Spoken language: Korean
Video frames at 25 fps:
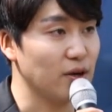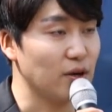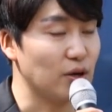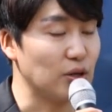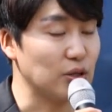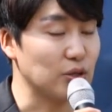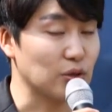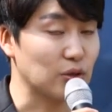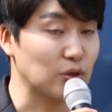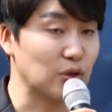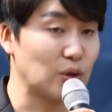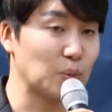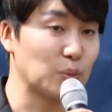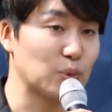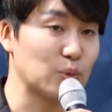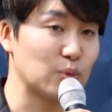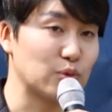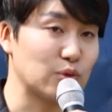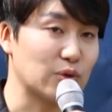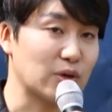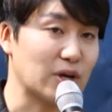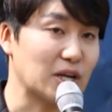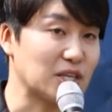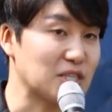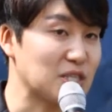그래서 그런
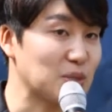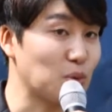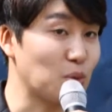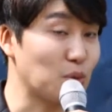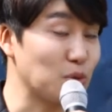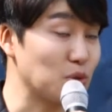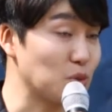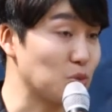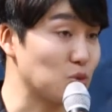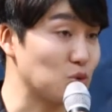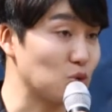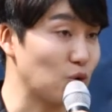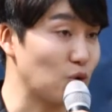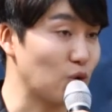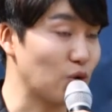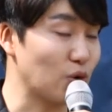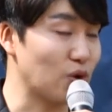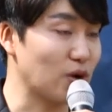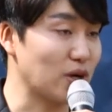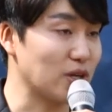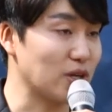부분을 같이 보면 좀 좋을 것